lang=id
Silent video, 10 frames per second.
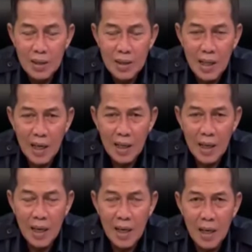
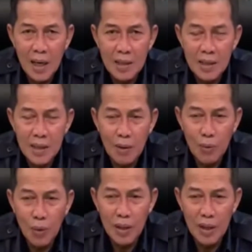Saya Haji
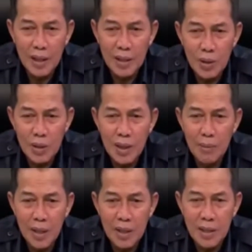Safrudin Esos
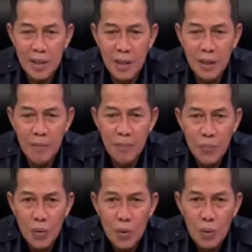MSI,
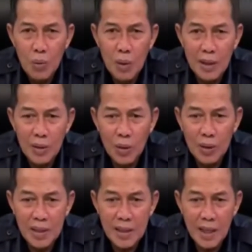Wali
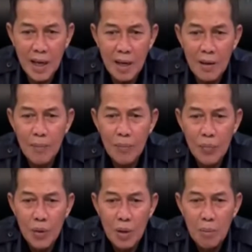Kota Serang,
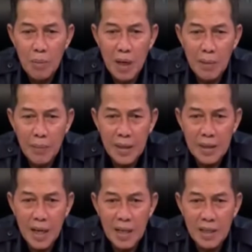
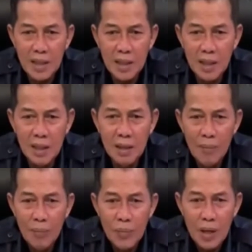mengapresiasi
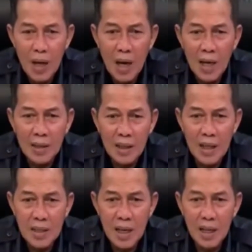
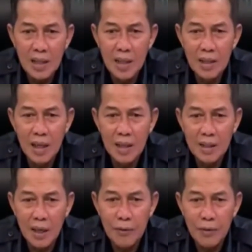atas hadirnya
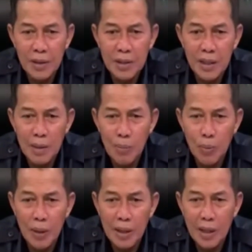Televisi
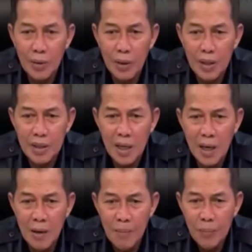Republik
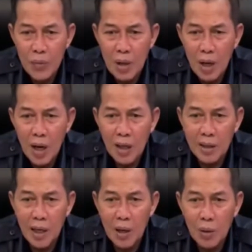Indonesia
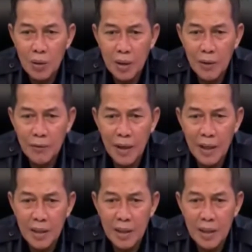atau
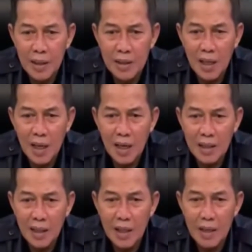TVRI
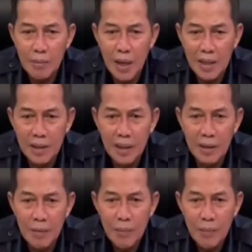Jakarta dan Banten.